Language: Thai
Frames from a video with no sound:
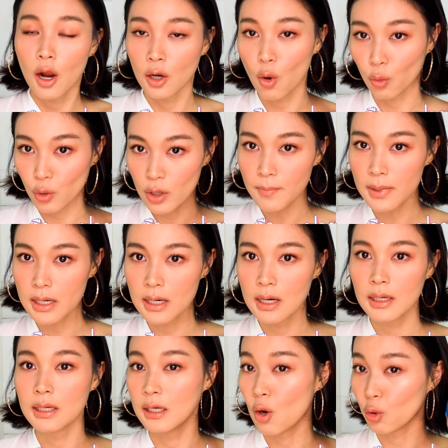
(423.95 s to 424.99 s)
ลงด้วยมือ
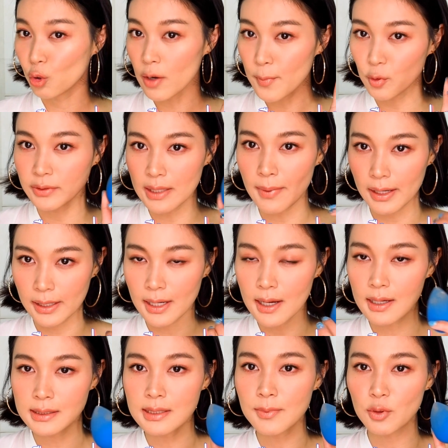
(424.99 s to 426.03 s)
หรือลงด้วยบิวตี้เบนเดอ
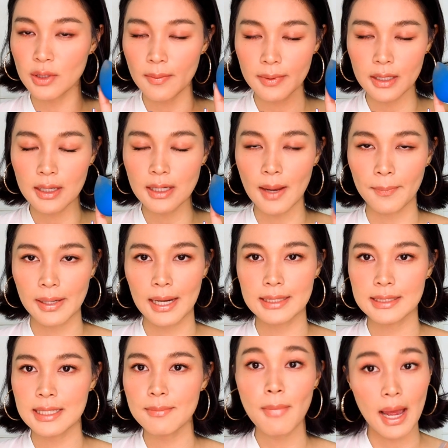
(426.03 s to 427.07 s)
ร์ซึ่งบิวตี้เบนเดอร์เนี่ยเป็นอะไร
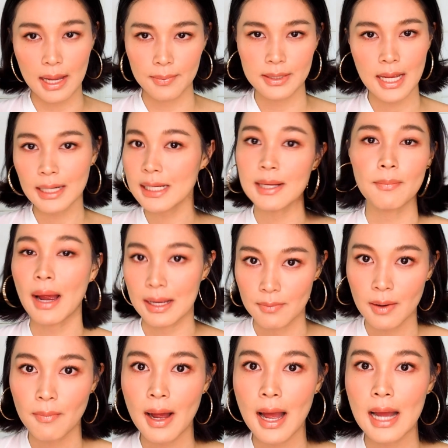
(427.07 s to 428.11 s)
ที่ใหม่ เป็นเทคนิคใหม่
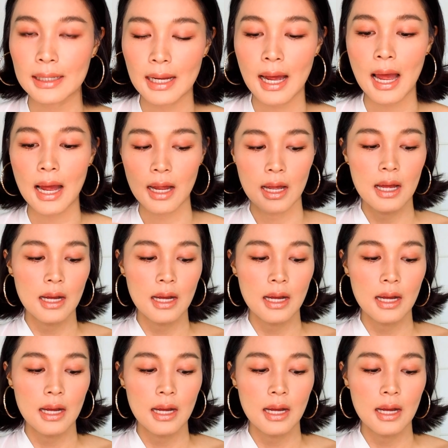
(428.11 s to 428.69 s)
มากๆนะคะ